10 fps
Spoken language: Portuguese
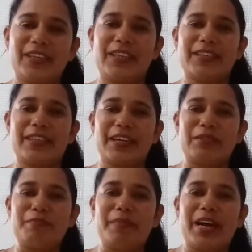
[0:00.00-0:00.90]

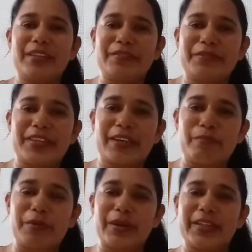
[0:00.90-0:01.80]
Iniciando mais um vídeo
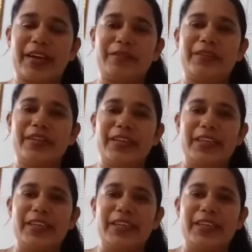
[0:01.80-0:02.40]
aqui pro canal.